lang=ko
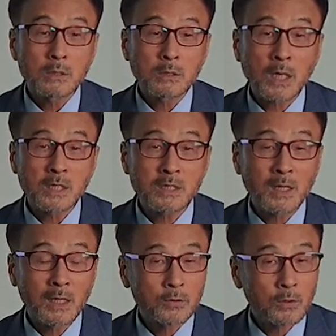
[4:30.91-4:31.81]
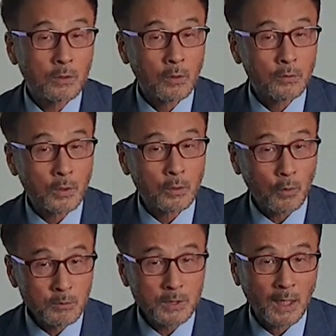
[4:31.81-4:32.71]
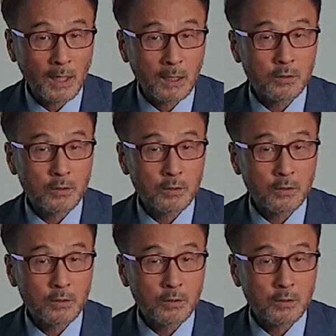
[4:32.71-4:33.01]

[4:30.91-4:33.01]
사신단들을 거느리고 옵니다.